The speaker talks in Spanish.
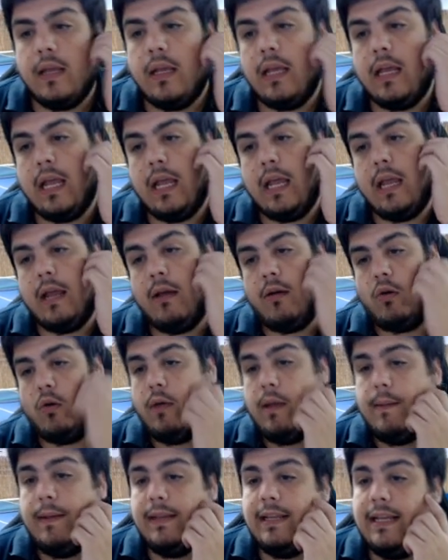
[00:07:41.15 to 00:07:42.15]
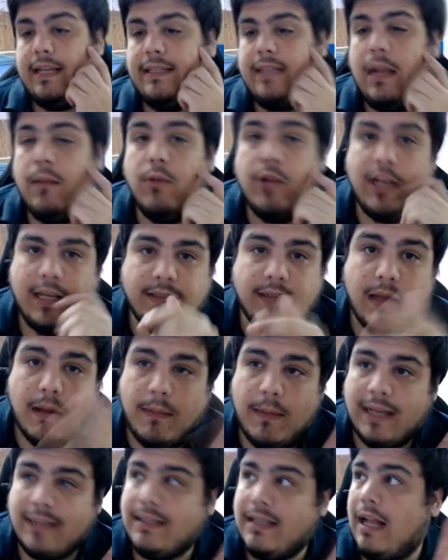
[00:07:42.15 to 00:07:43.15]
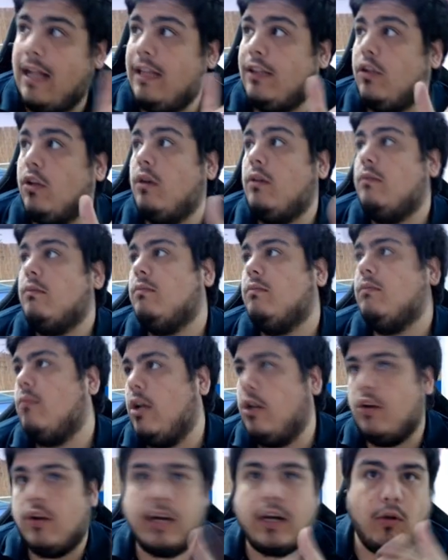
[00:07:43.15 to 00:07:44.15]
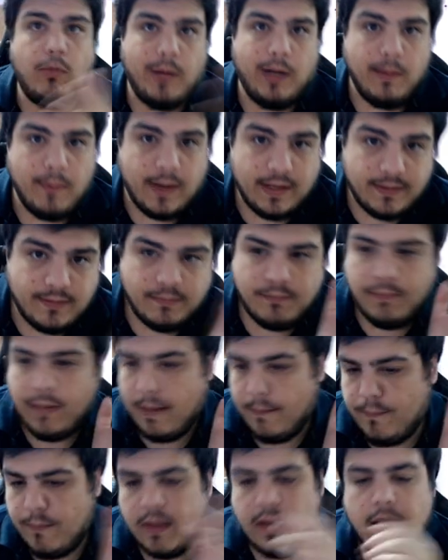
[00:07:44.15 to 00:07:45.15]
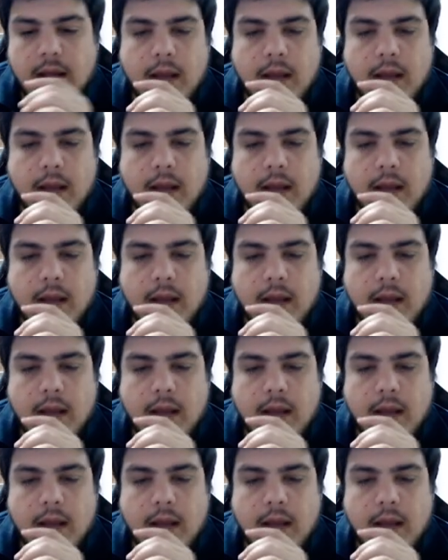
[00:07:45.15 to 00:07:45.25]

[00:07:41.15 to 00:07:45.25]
Eh, obviamente que si la moneda se va más alto, bueno, recuperé más, bien.